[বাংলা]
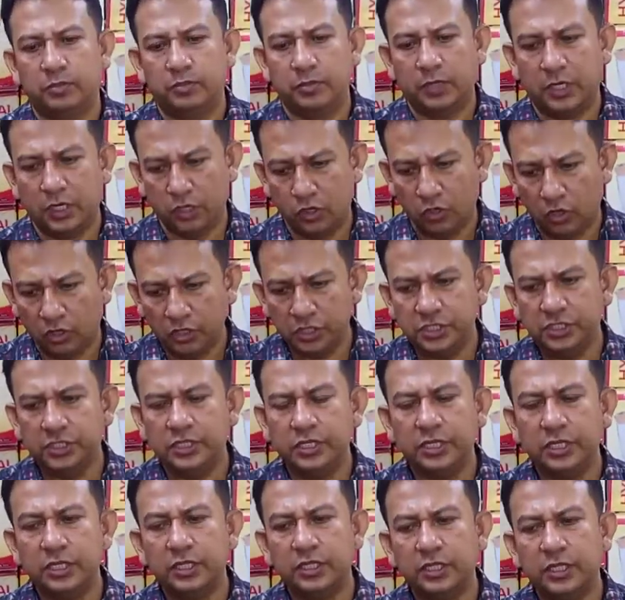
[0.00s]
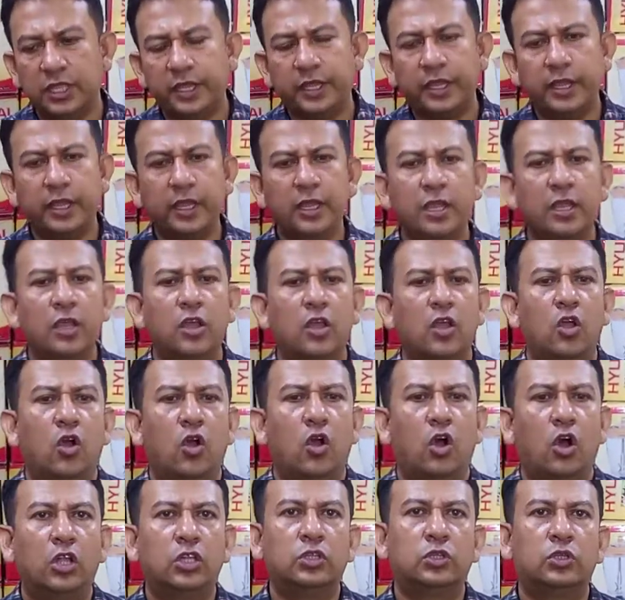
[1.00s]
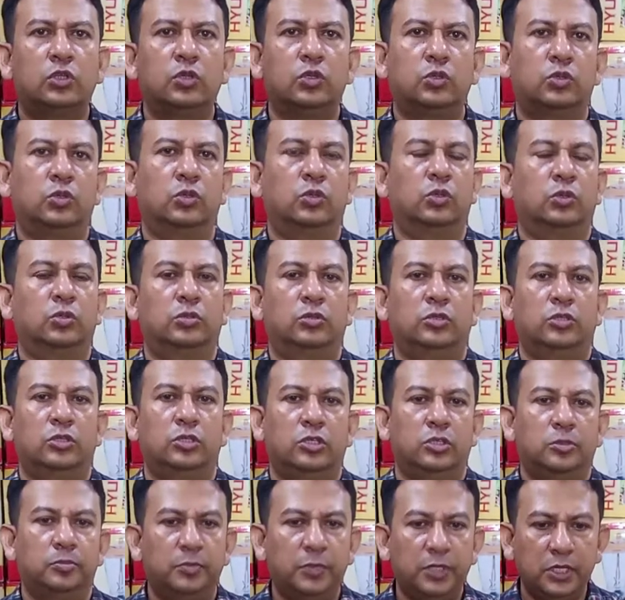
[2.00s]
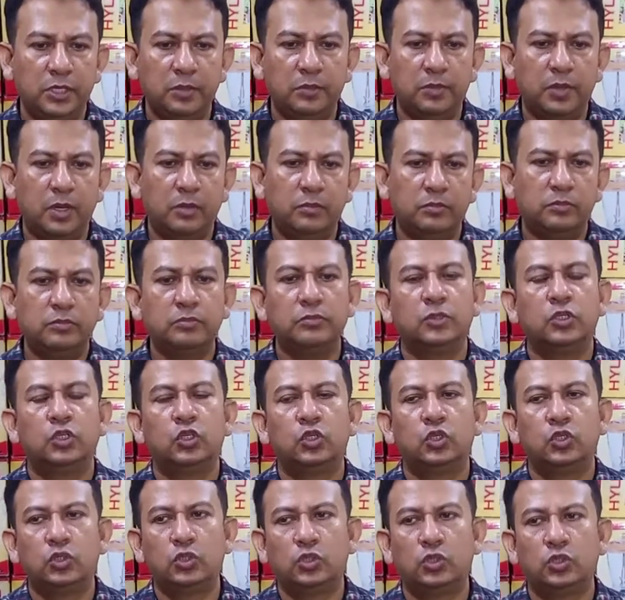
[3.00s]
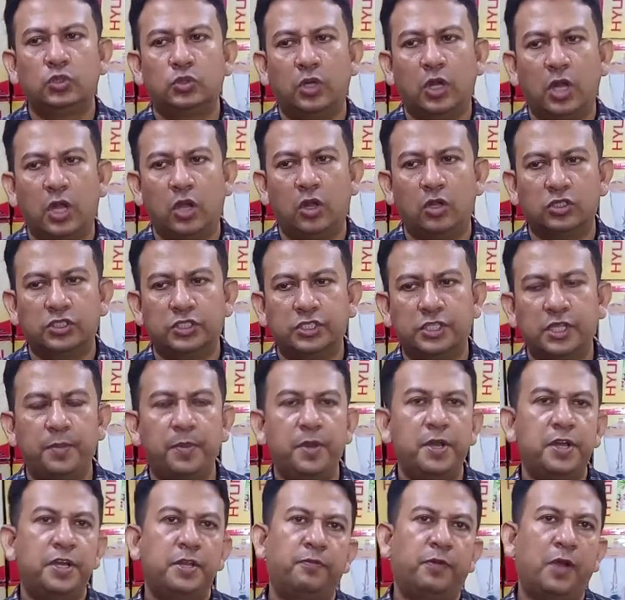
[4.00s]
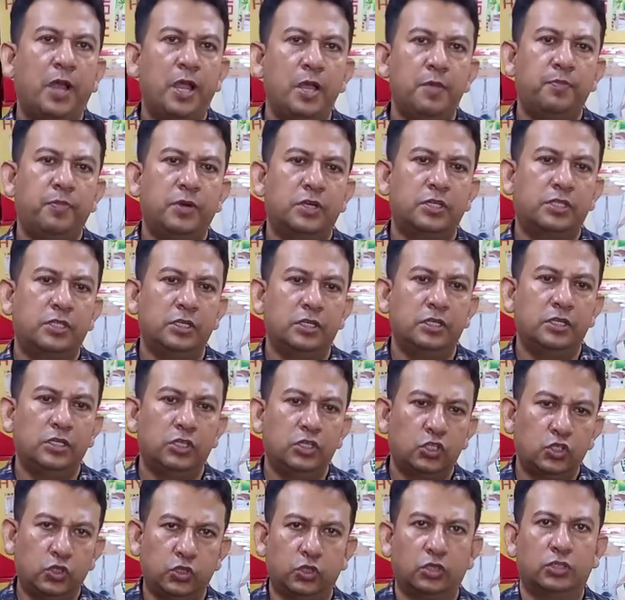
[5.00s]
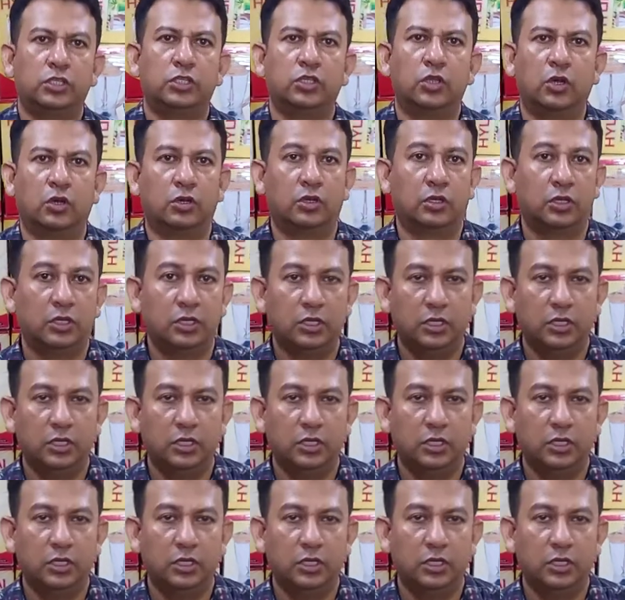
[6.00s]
মানে ননস্টিকের থেকে অন্তত মিনিমাম সেভেন্টি ফাইভ পারসেন্ট শক্তি দাও